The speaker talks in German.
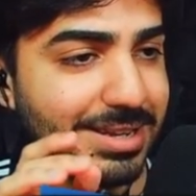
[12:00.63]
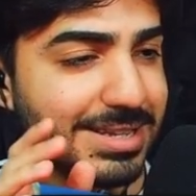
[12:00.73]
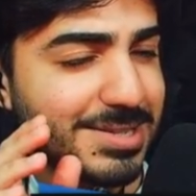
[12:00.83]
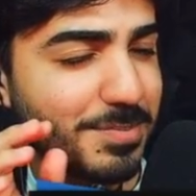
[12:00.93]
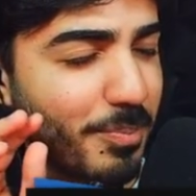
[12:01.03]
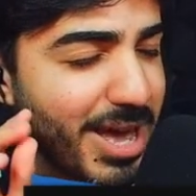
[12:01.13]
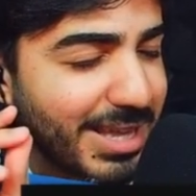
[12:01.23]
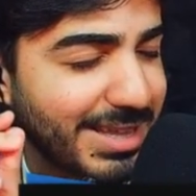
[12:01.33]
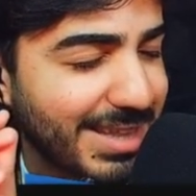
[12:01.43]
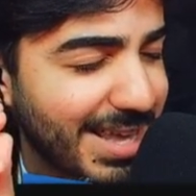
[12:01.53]
Das macht
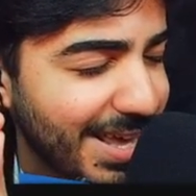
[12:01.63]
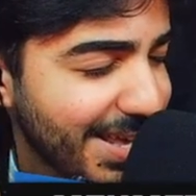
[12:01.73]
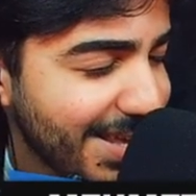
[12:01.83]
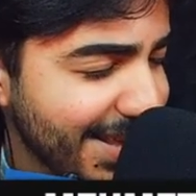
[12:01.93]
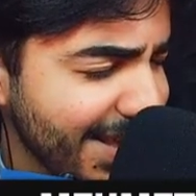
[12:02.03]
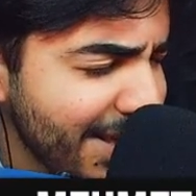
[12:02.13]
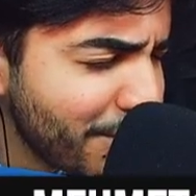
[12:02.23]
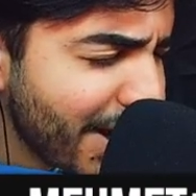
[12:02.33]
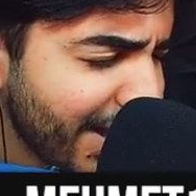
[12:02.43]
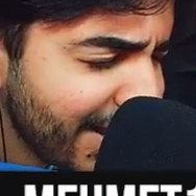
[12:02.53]
der
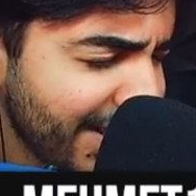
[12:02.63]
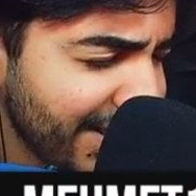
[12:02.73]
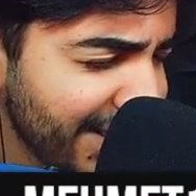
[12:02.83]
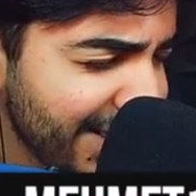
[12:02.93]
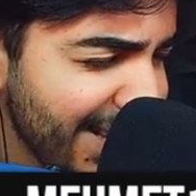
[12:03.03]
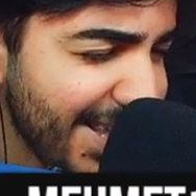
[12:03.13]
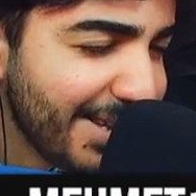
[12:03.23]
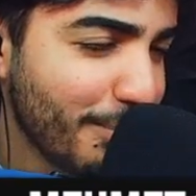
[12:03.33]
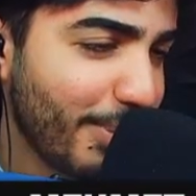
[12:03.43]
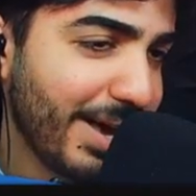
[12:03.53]
immer in
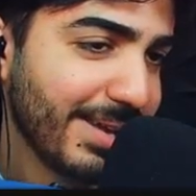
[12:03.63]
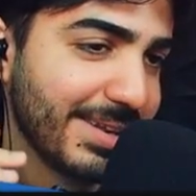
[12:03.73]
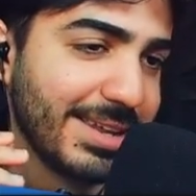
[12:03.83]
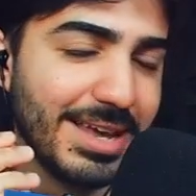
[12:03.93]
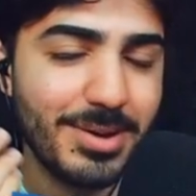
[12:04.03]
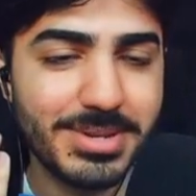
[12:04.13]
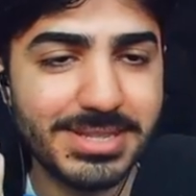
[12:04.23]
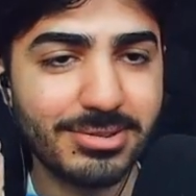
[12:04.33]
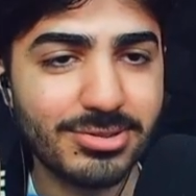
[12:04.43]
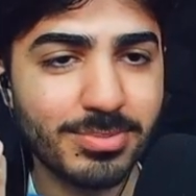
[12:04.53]
jedem Part. Aber ist
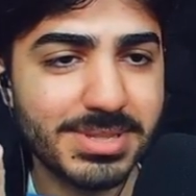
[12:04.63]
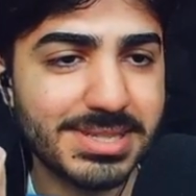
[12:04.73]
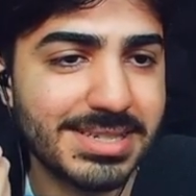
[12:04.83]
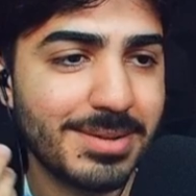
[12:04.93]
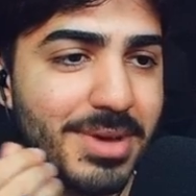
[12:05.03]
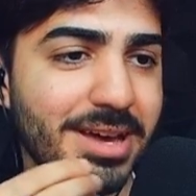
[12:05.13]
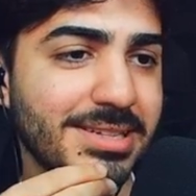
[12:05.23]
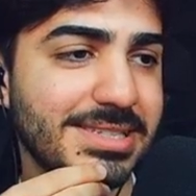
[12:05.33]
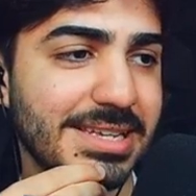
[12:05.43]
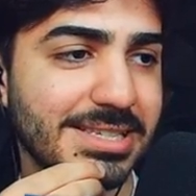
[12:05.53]
auch so ein bisschen sein
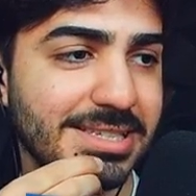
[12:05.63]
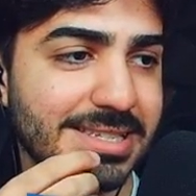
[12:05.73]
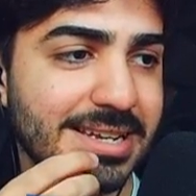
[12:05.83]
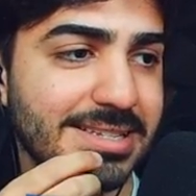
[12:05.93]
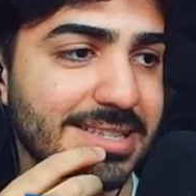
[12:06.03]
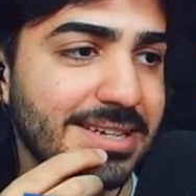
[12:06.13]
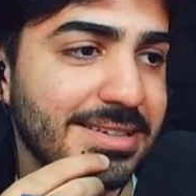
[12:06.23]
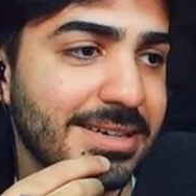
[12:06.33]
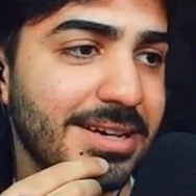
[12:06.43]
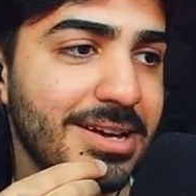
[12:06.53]
Markenzeichen, seine,
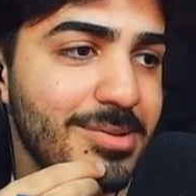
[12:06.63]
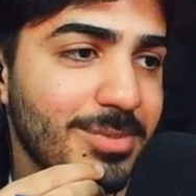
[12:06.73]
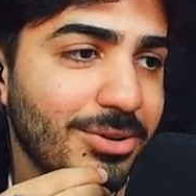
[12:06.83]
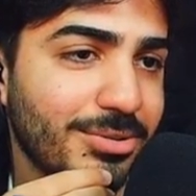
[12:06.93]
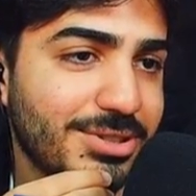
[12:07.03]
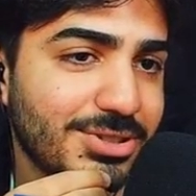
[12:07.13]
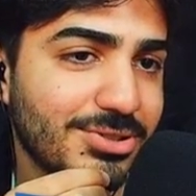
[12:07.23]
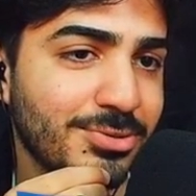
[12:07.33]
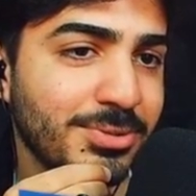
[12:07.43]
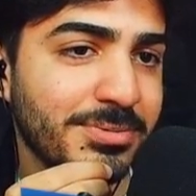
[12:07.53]
seine melodische
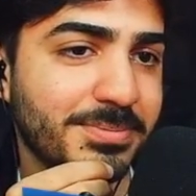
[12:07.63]
Stimme.